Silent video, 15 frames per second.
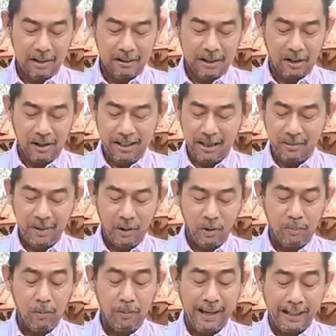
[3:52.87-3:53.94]
แต่ก็ยังไม่รู้พ
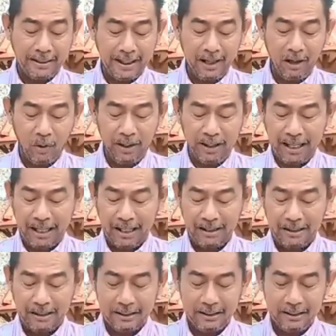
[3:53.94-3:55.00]
วกบริาจะลงเขต
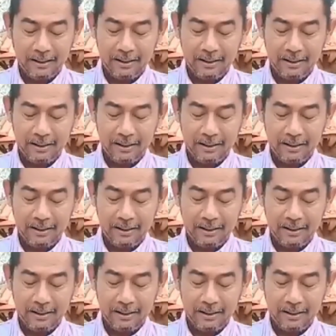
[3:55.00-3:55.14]
หรือ